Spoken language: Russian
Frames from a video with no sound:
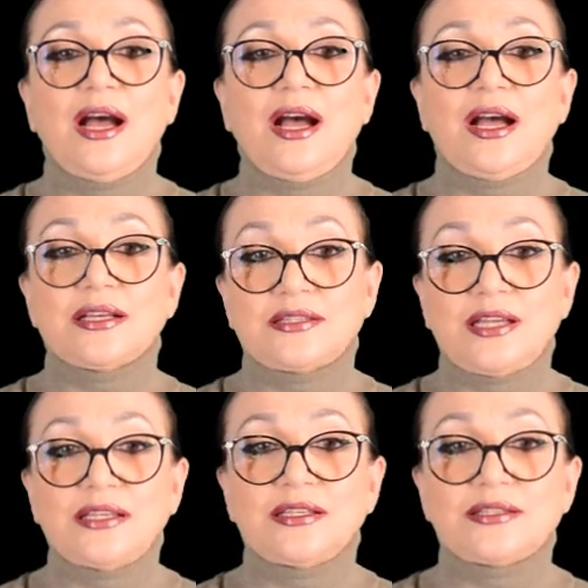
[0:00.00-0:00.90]

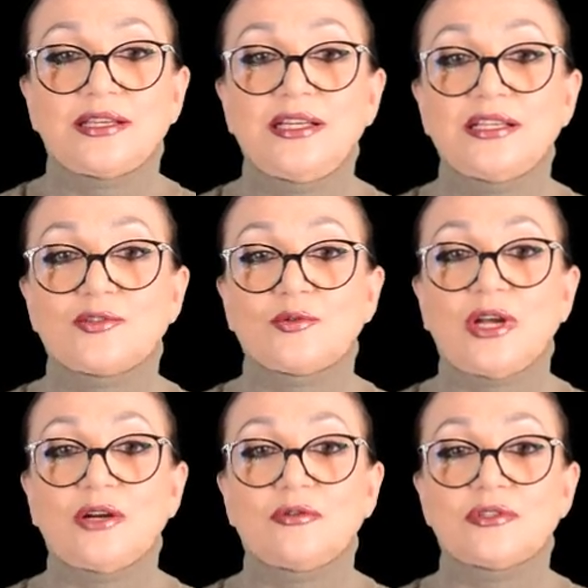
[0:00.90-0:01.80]
останется ли
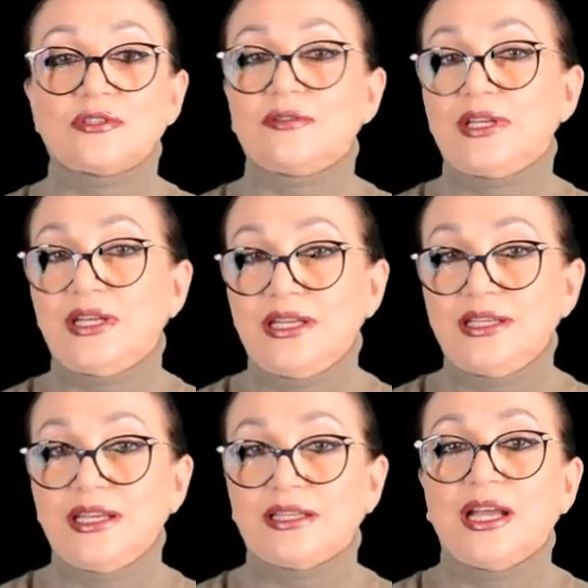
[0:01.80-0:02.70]
судоходство или
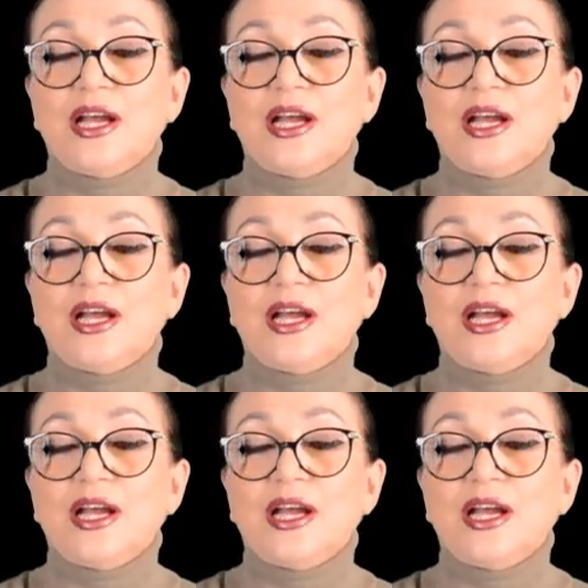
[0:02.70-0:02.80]
нет –